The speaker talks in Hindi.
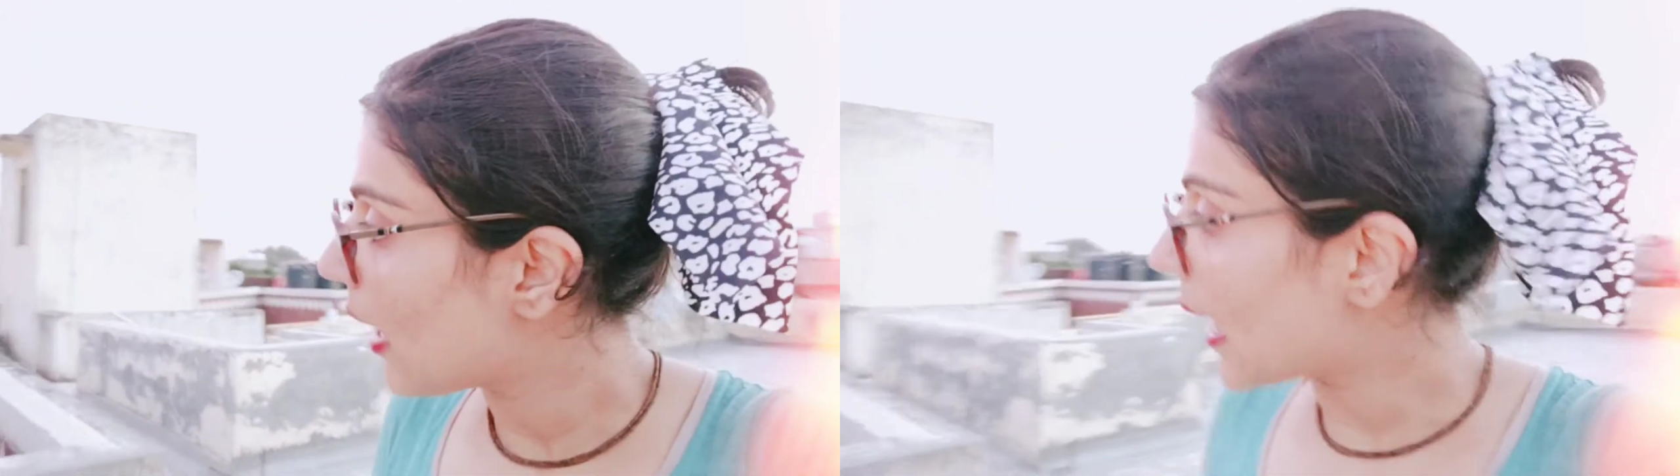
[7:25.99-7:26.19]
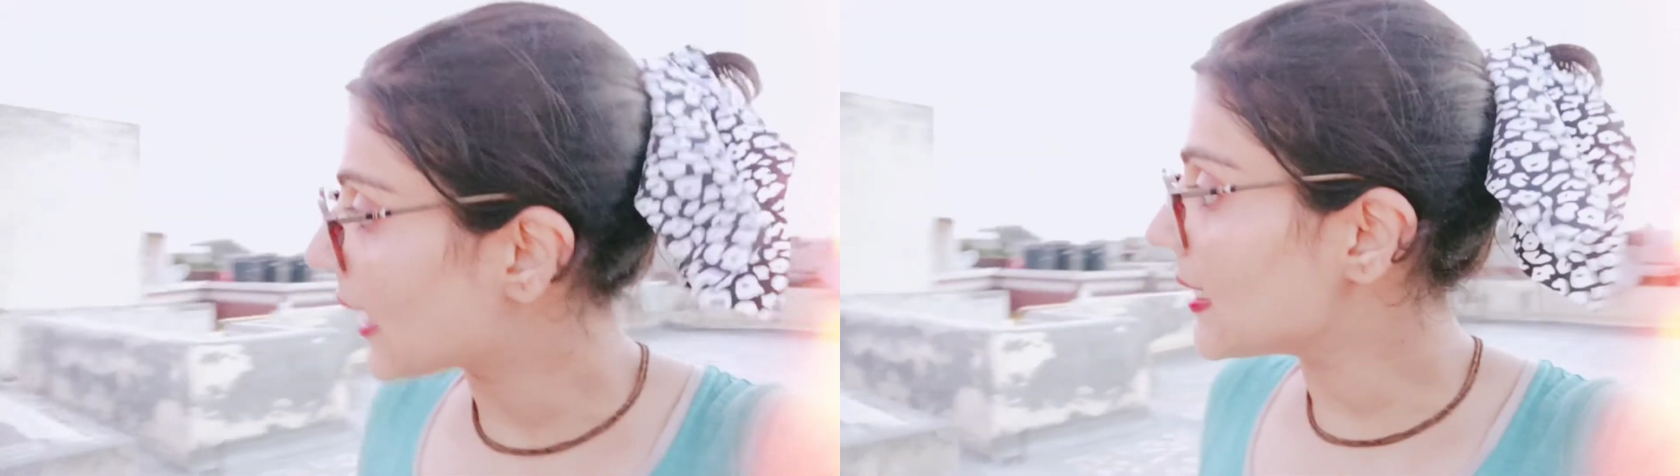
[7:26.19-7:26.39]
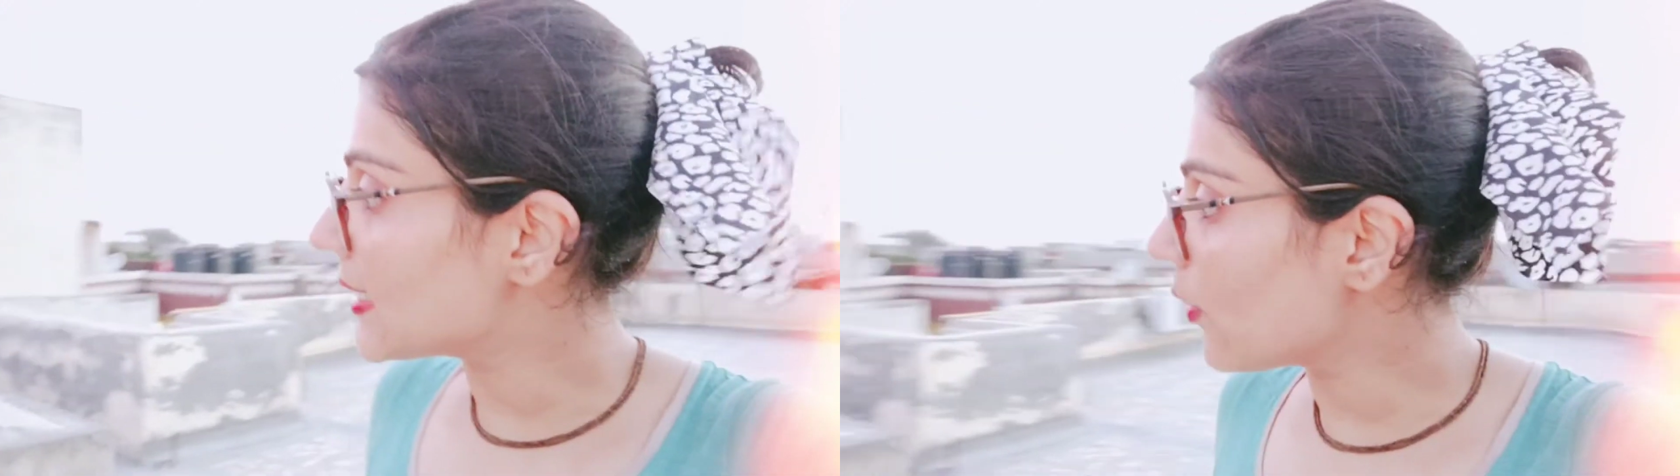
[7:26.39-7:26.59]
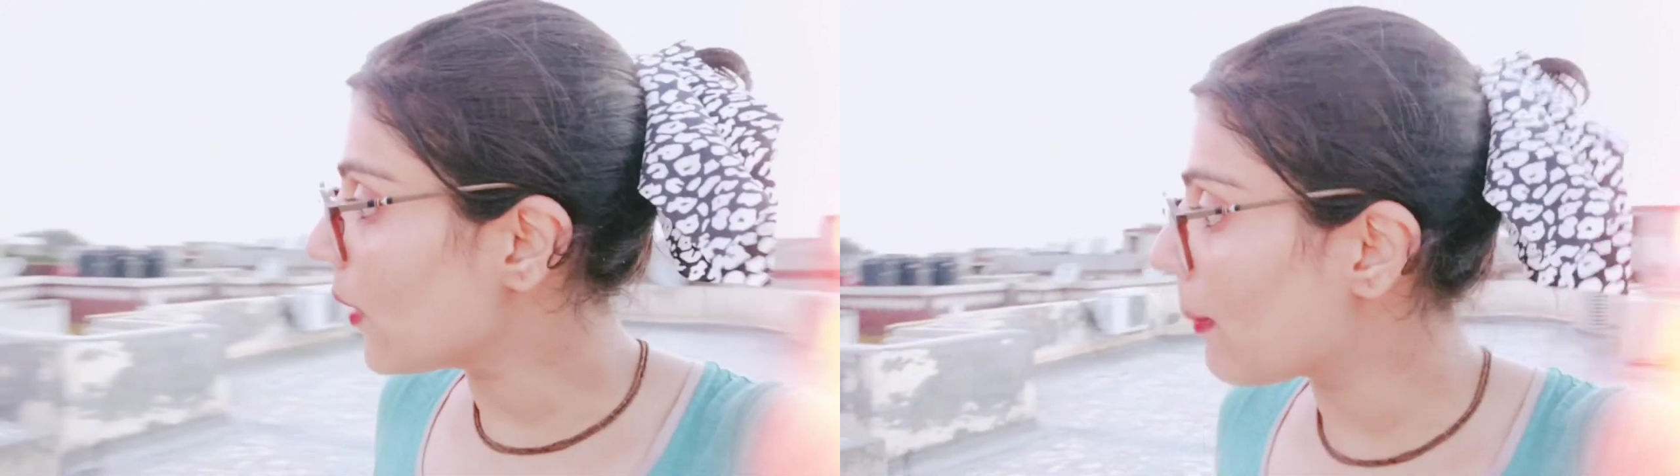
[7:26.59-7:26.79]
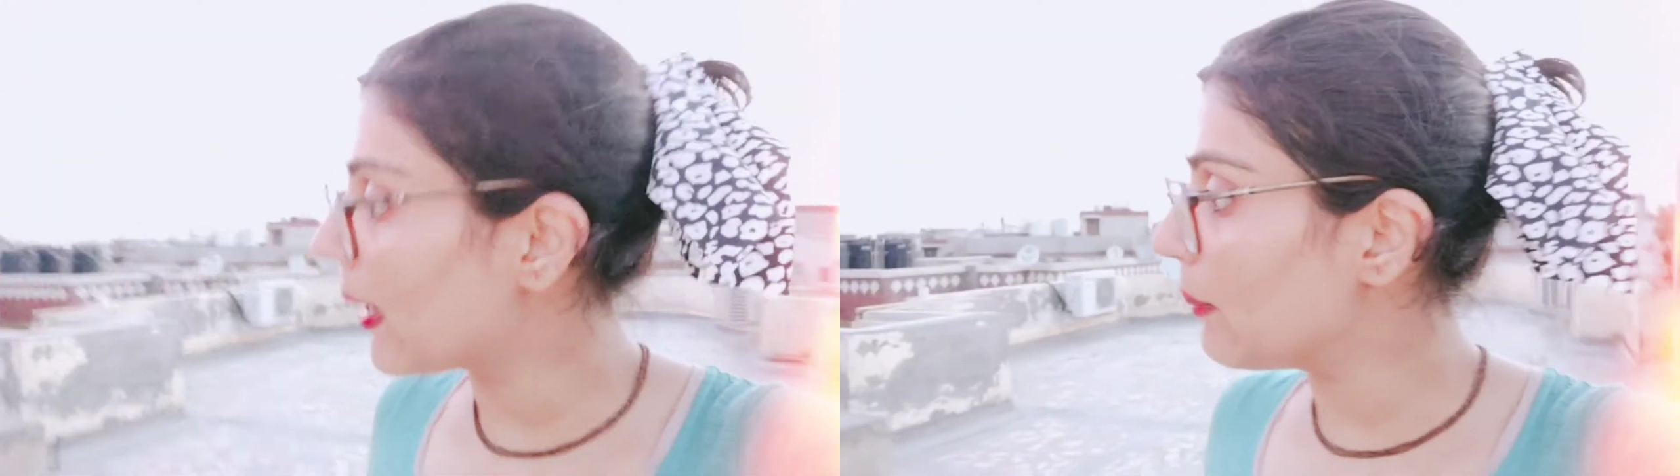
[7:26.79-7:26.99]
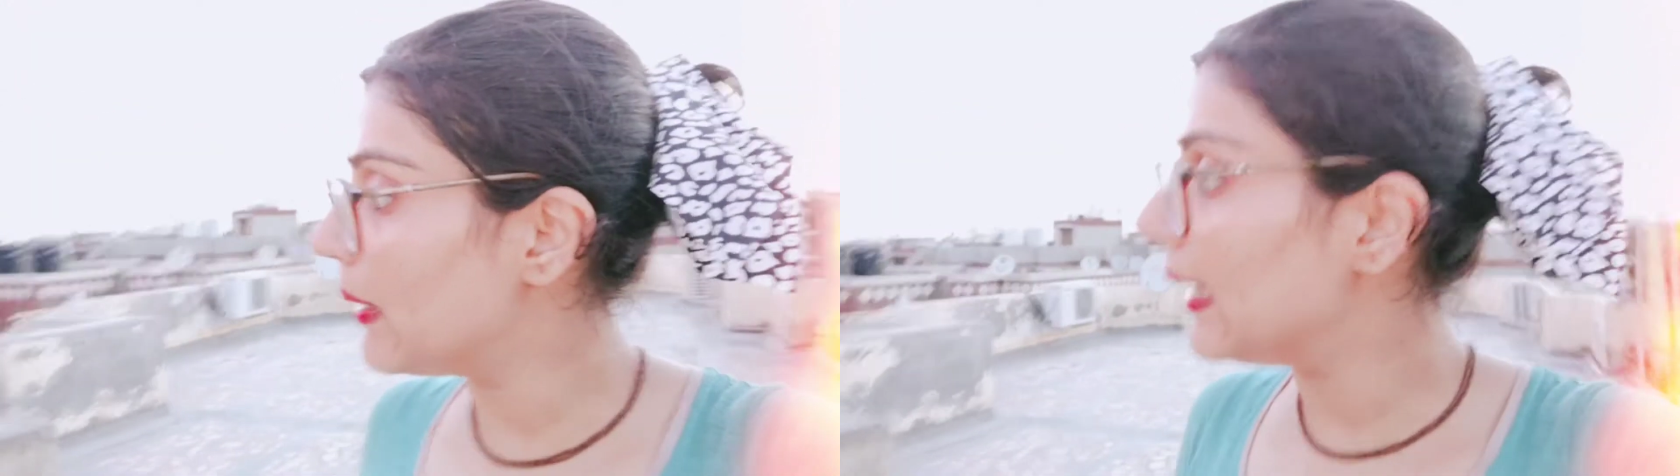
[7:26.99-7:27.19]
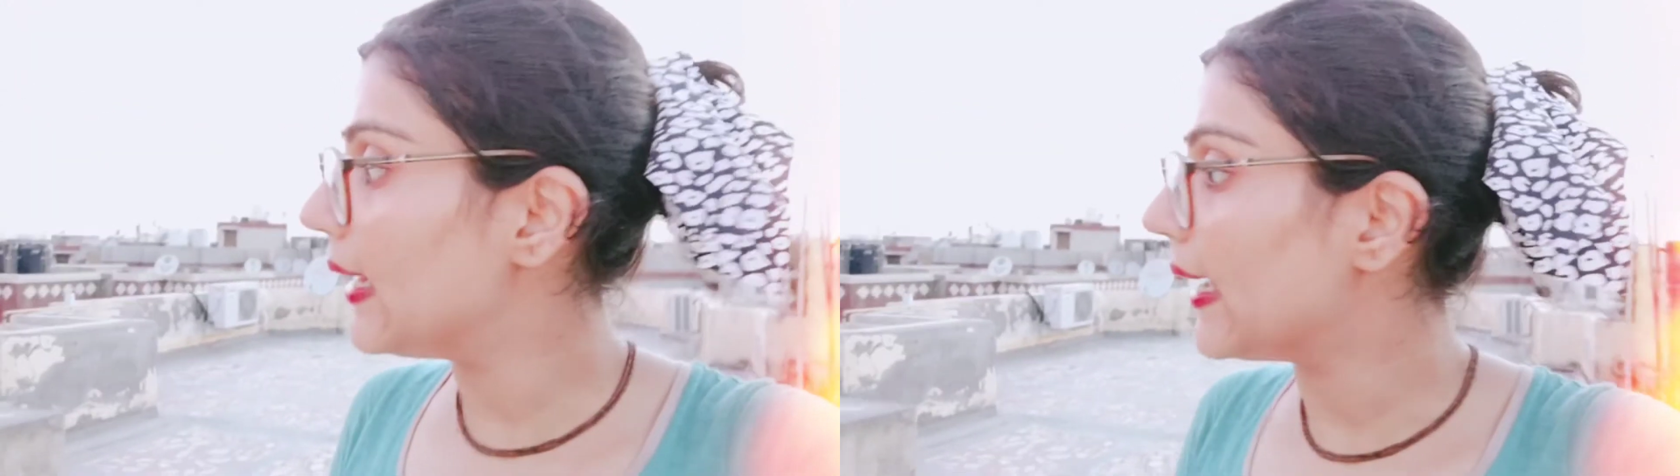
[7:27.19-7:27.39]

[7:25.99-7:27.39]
आज ना देखो यहाँ पे एक बिल्ली